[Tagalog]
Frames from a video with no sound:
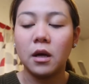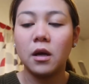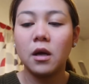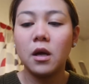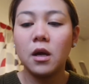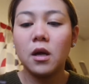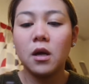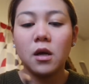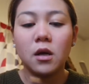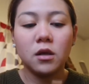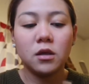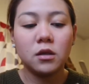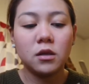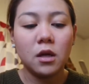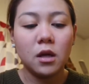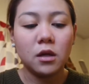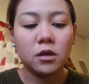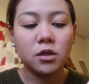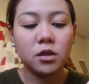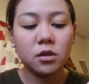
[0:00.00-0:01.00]
Ah.
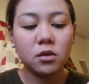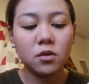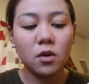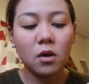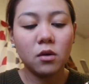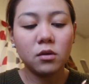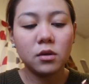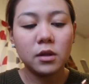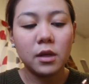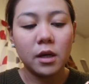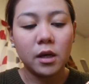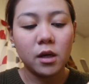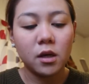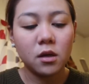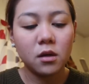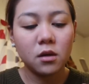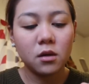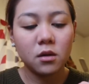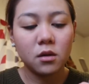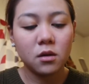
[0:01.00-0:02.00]
Just to
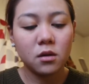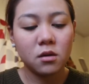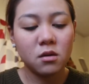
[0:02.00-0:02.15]
outline,